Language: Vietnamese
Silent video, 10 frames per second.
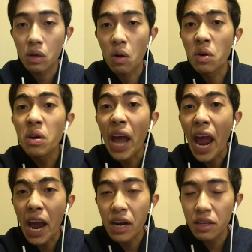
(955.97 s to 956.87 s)
con nước
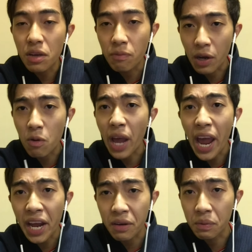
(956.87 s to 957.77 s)
nga đó chứ không phải con
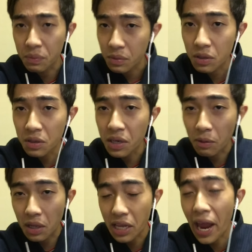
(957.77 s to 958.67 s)
nga đâu đứa
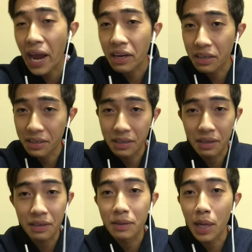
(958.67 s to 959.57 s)
nào tên nga thì
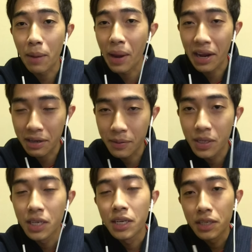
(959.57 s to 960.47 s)
kệ mẹ đi
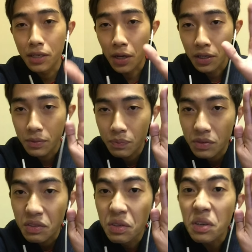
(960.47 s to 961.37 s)
rồi
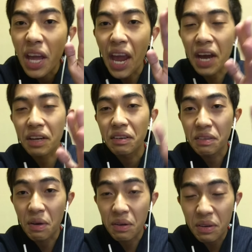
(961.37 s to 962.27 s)
nước nga
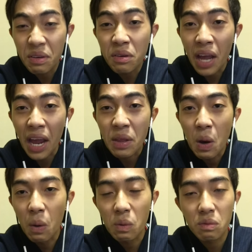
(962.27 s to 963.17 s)
nhỏ nước nga
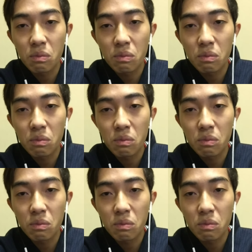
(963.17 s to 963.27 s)
vô